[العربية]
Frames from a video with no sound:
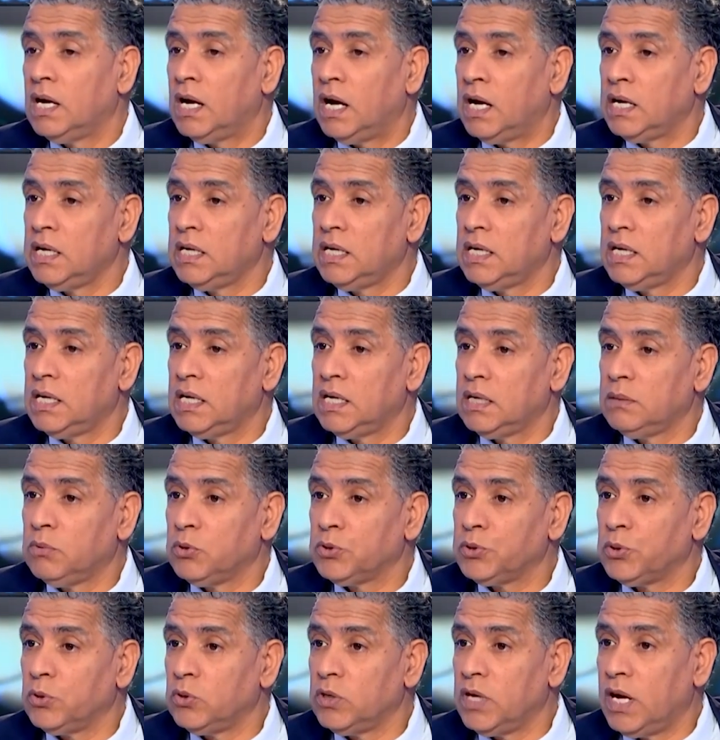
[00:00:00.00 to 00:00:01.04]

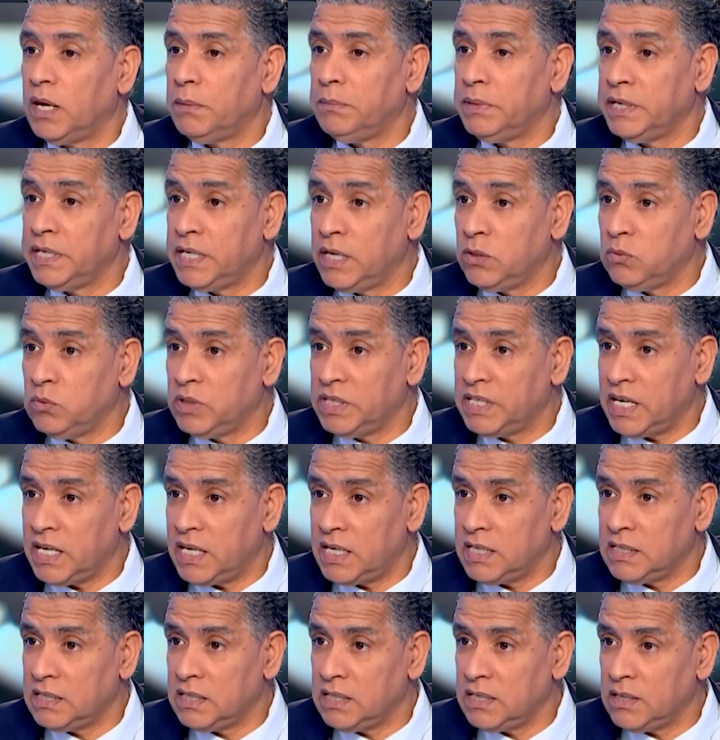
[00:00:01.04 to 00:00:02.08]
البطوله بين
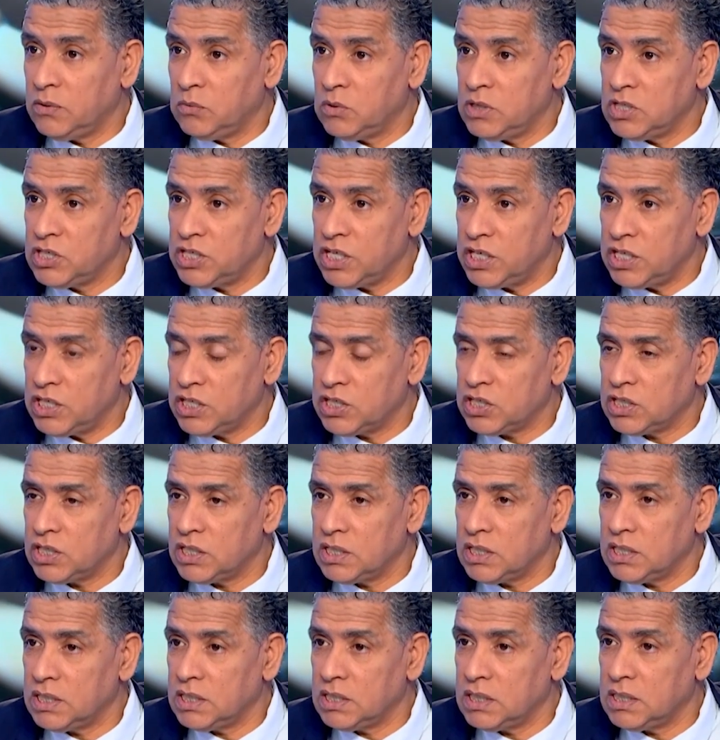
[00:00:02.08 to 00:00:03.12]
الوداد والجيش
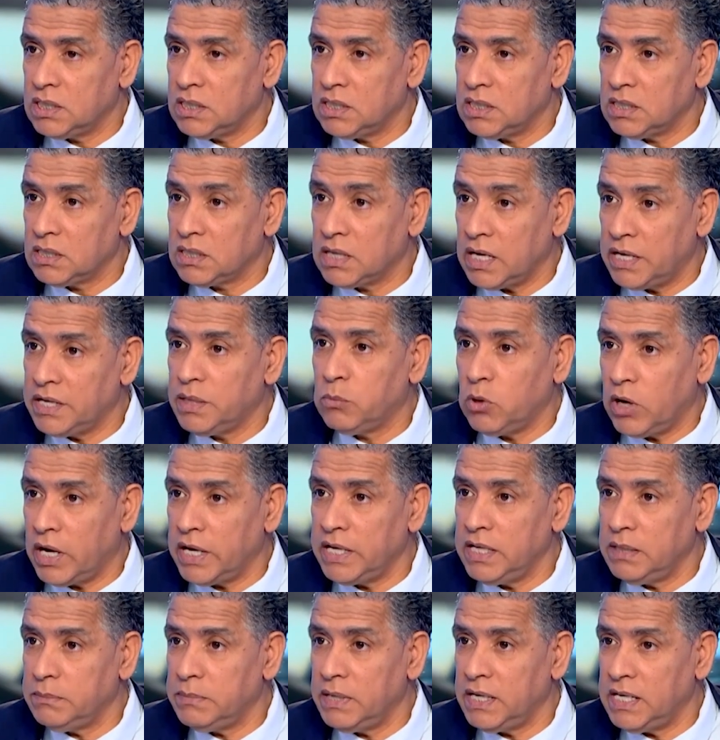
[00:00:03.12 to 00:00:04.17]
آه، كان
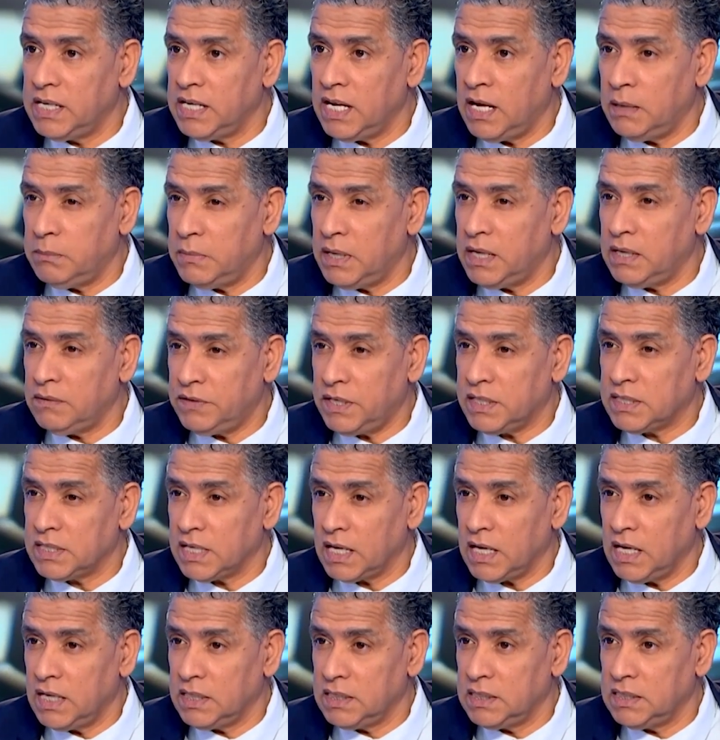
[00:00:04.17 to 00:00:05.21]
مخيبا للامال في
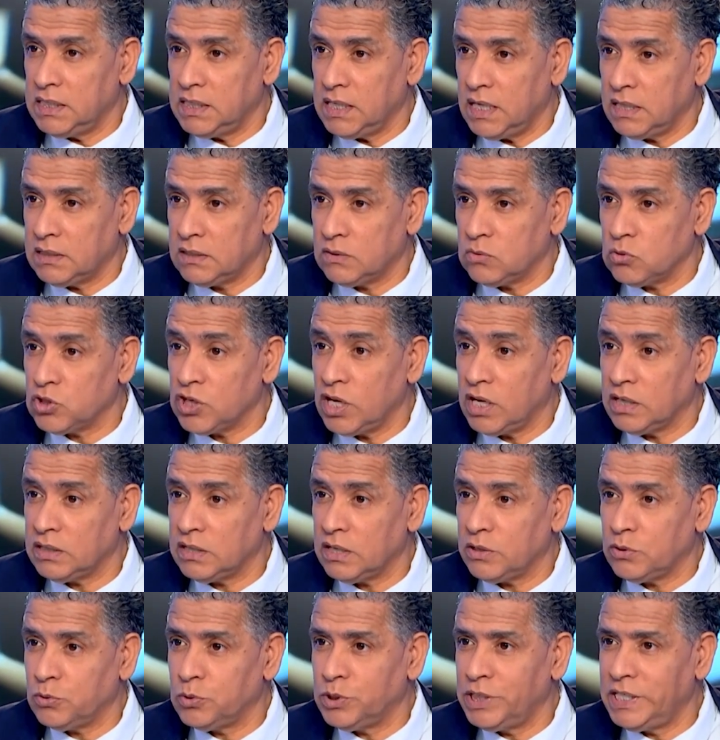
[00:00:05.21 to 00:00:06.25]
اعتقادي هل
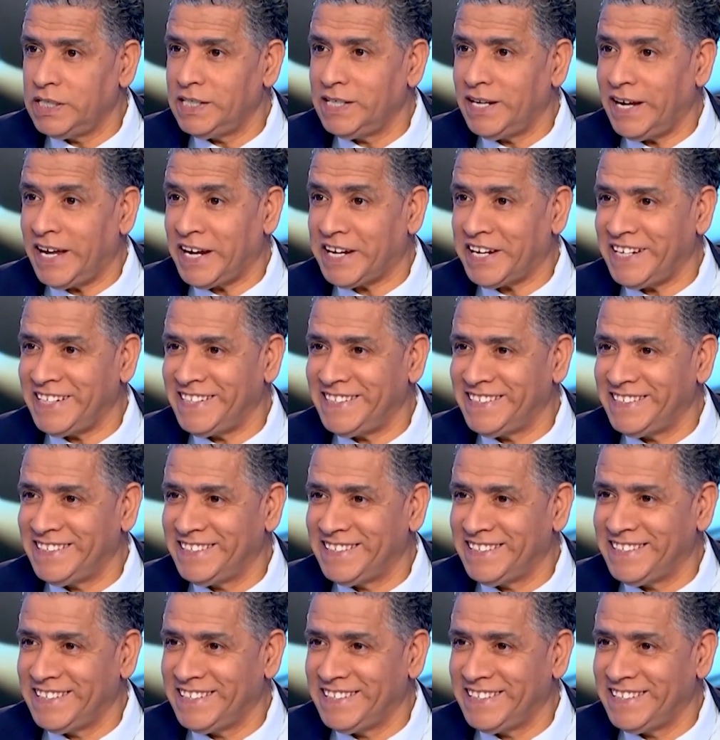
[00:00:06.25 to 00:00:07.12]
تشاطرني الراي